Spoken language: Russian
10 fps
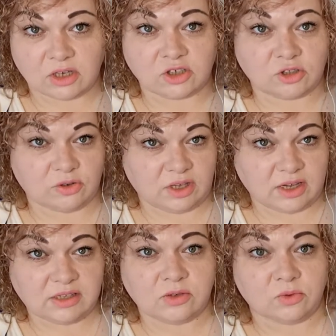что
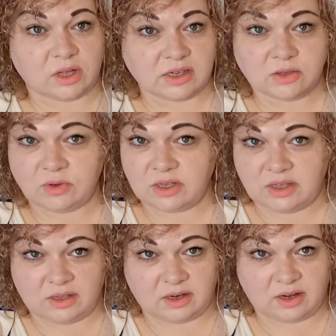есть у нас у
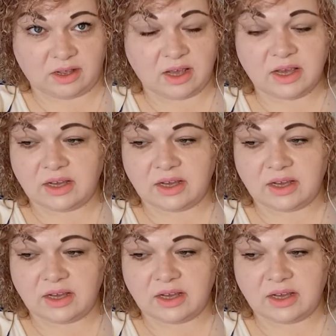родителей.